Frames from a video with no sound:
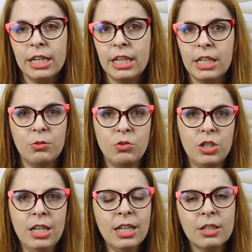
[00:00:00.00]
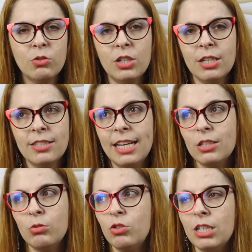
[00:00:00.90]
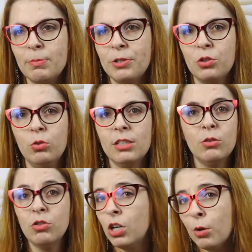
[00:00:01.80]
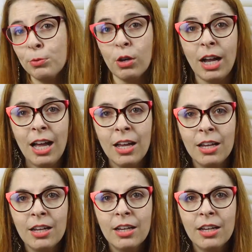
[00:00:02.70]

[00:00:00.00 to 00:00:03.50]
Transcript: E não tinha, não tinha acesso, não tinha as partituras, eu não tinha como tocar.